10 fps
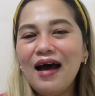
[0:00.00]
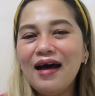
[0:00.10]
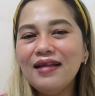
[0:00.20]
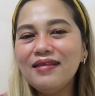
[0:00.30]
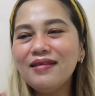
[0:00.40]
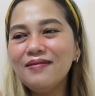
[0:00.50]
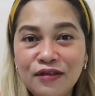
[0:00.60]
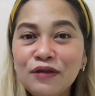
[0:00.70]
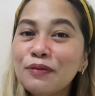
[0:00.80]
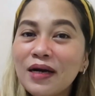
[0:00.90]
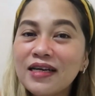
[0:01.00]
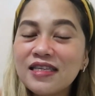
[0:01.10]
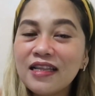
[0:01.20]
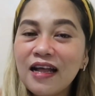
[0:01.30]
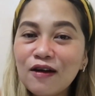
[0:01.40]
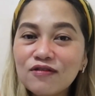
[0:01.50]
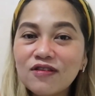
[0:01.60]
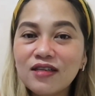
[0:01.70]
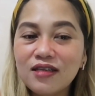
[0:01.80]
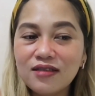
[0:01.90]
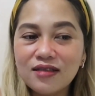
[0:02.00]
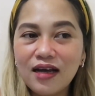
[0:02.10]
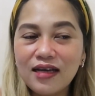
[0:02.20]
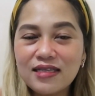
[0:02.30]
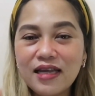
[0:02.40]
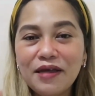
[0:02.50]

At yung mga sinahod ko na yun, guys,